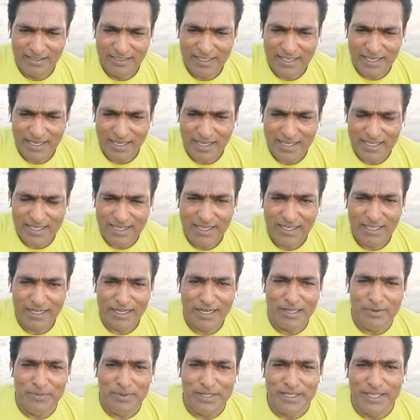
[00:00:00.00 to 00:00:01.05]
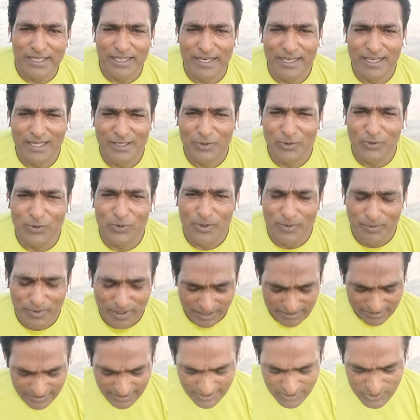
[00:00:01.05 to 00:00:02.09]
दिखाई अगर नहीं भी दे रहा है तो कोई बात
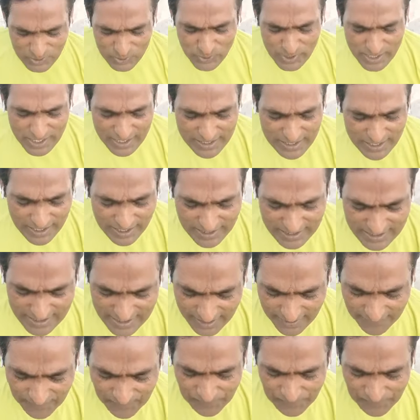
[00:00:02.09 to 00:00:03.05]
नहीं सुनिए ध्यान से